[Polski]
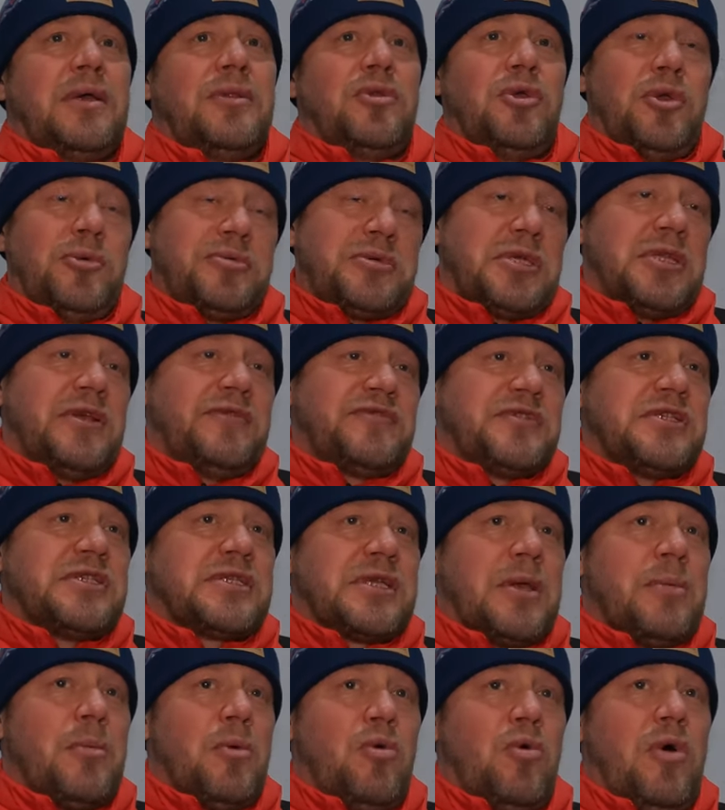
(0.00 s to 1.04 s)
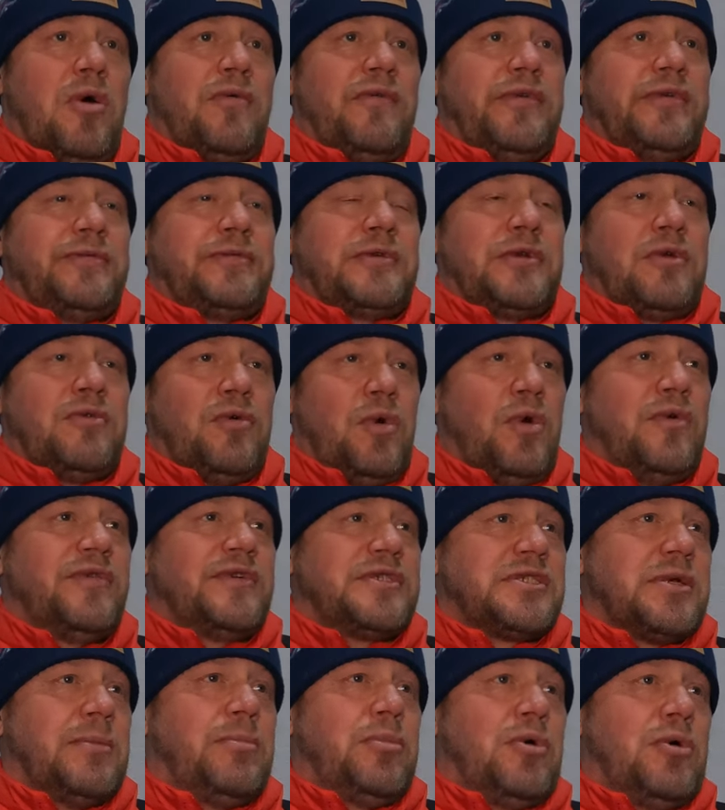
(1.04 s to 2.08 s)
no i przede wszystkim głowy,
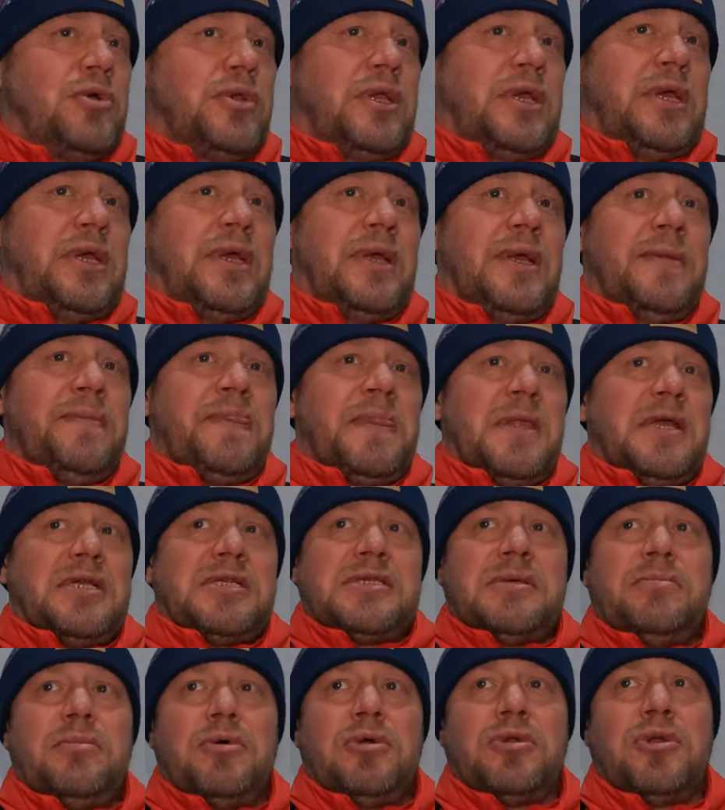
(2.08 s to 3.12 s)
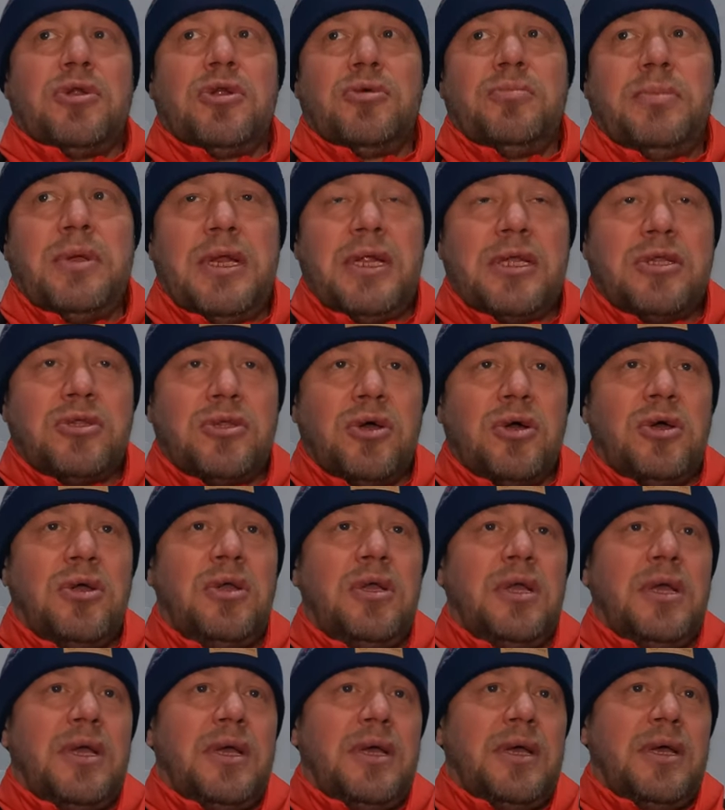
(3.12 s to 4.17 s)
głowy żeby, oni, żeby oni robili to,
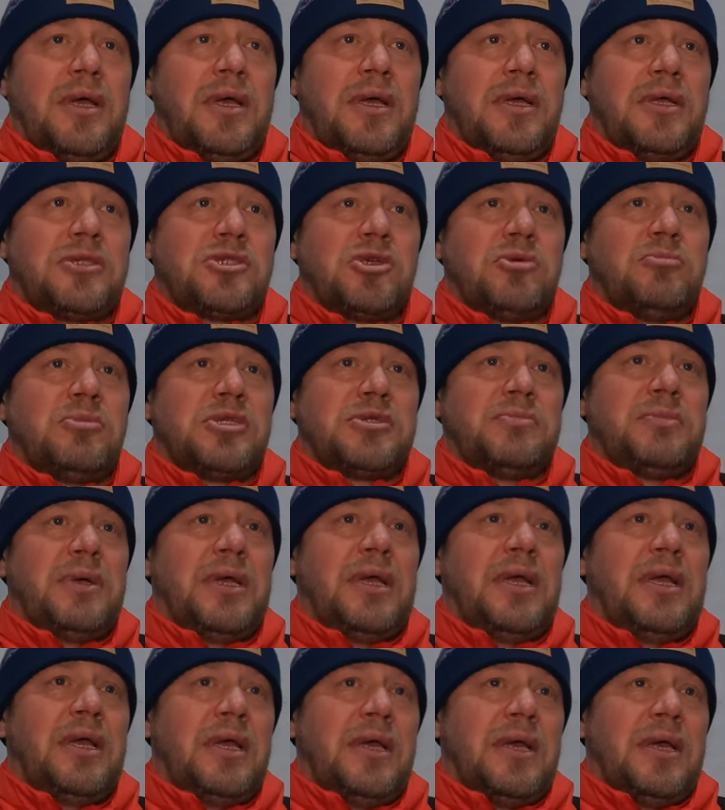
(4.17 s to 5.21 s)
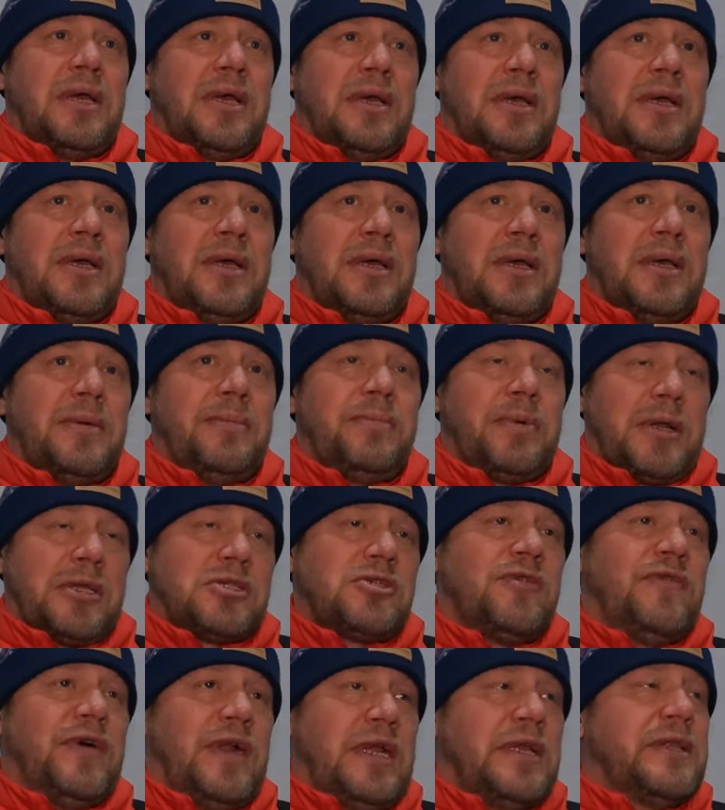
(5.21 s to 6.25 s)
e, co myśmy e,
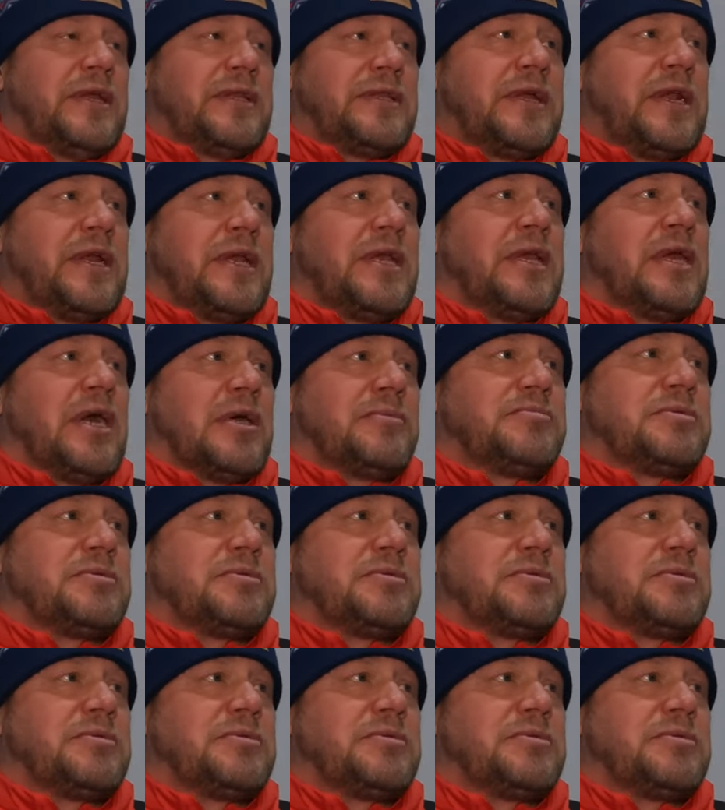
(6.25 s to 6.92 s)
pracowali na treningach